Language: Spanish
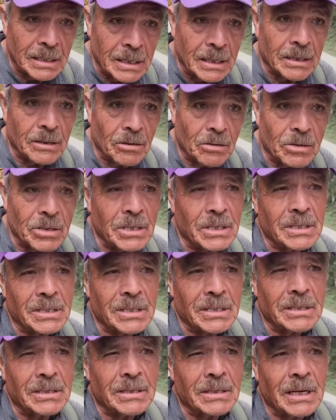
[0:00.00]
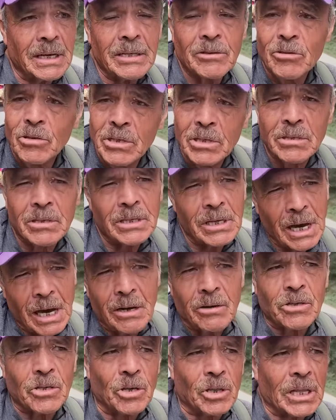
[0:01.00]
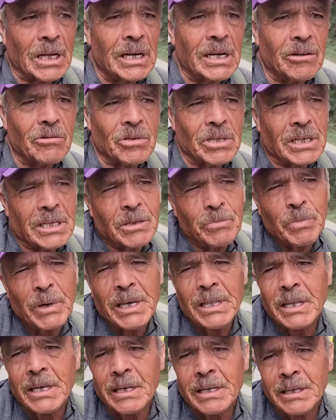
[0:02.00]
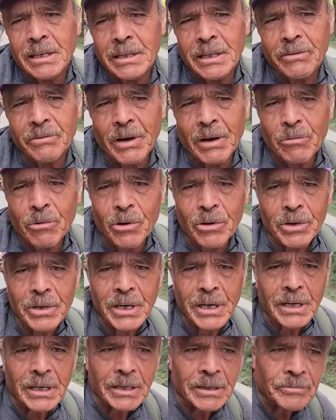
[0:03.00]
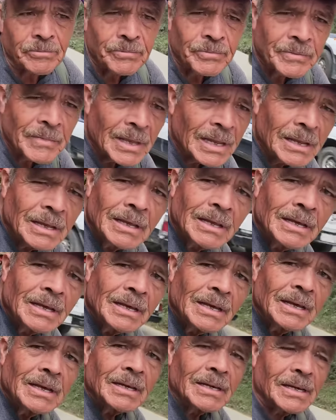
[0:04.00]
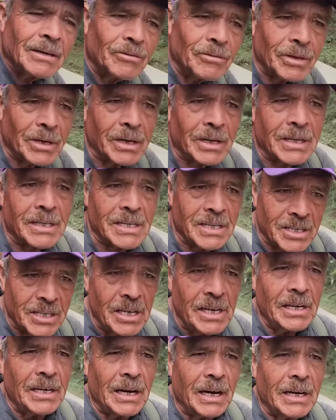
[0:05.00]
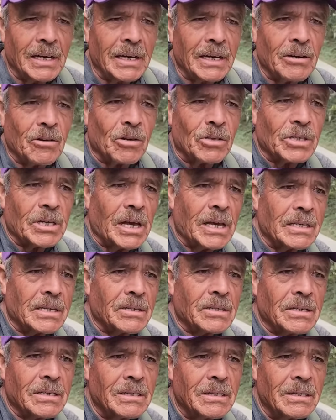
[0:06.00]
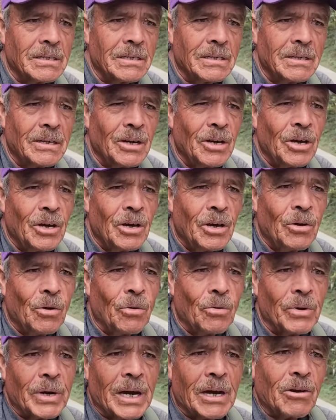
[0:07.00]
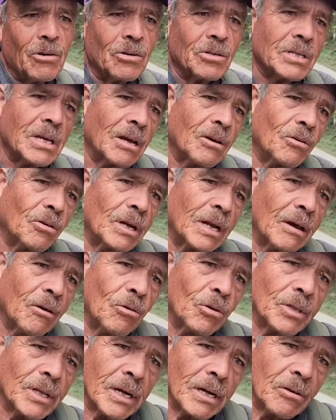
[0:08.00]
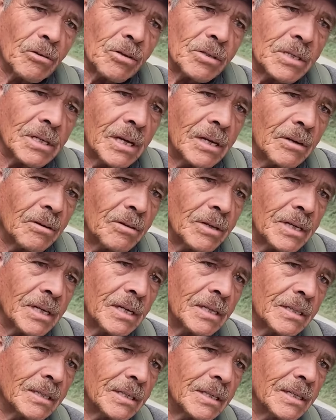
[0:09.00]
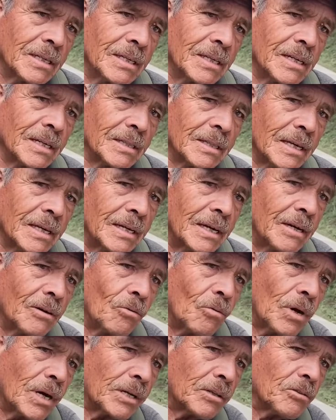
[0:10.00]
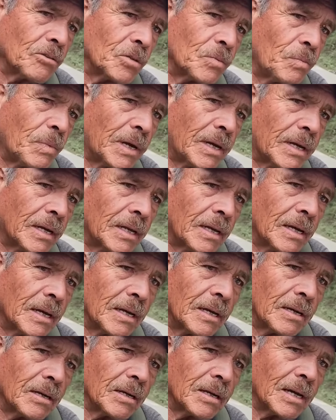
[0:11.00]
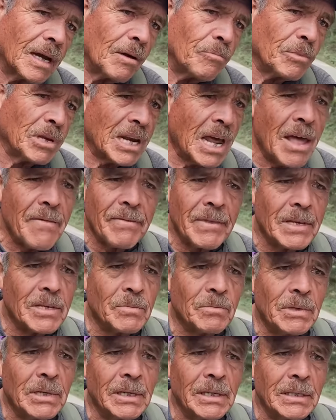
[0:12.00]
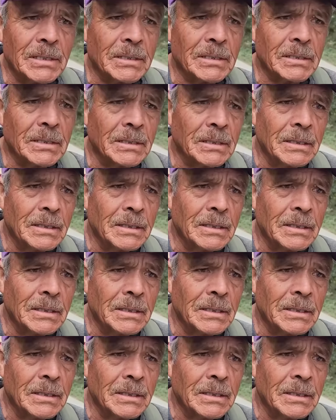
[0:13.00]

Entonces, eso sí a los hoteleros se les pide, por favor, que distingan qué cosa es una cosa con la otra cosa, ¿no? Con la otra. Y que tengan cuartos para caminantes, pues,